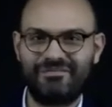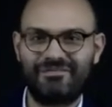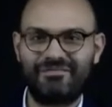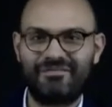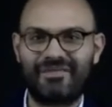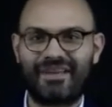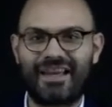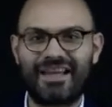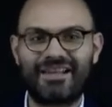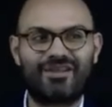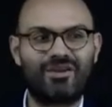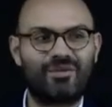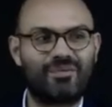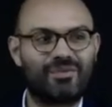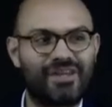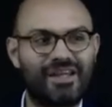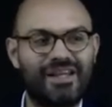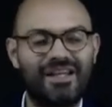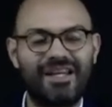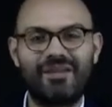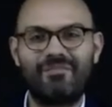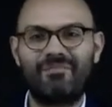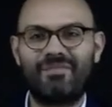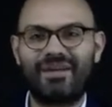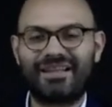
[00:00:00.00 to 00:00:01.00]
que se obtiene
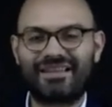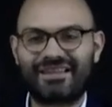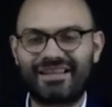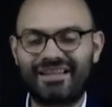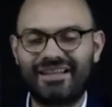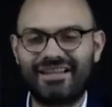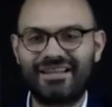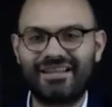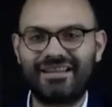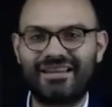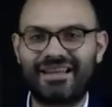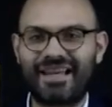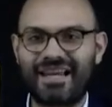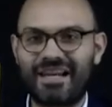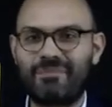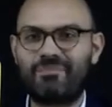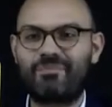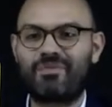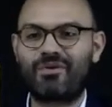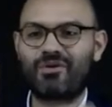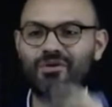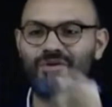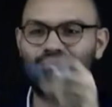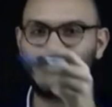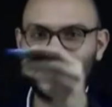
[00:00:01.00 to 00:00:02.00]
a partir del
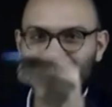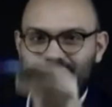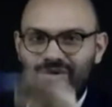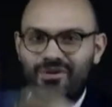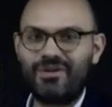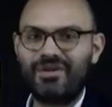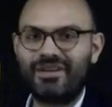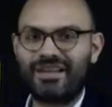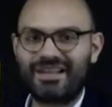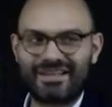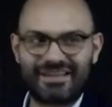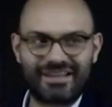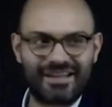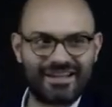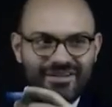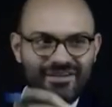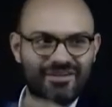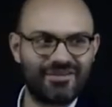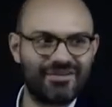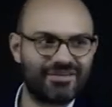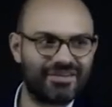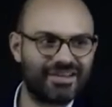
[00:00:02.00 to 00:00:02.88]
producto de estas dos.